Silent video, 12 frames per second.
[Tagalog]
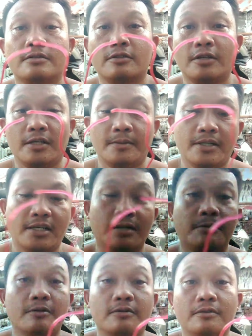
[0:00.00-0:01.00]
So ayan mga
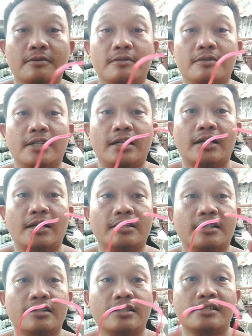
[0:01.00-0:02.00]
kalabog, yan ang
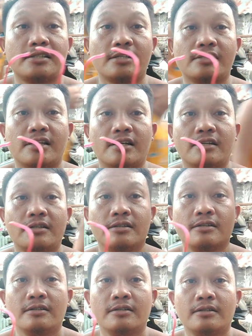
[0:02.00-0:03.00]
kanyang distansya.
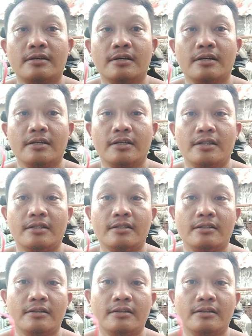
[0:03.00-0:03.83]
Ayan.